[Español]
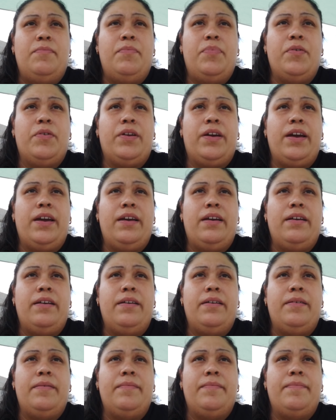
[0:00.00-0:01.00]

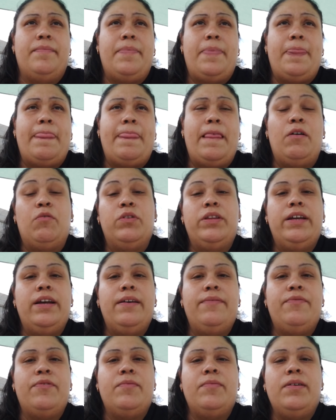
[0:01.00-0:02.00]
porque la
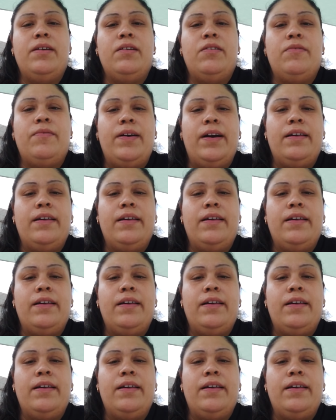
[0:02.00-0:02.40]
única forma que lo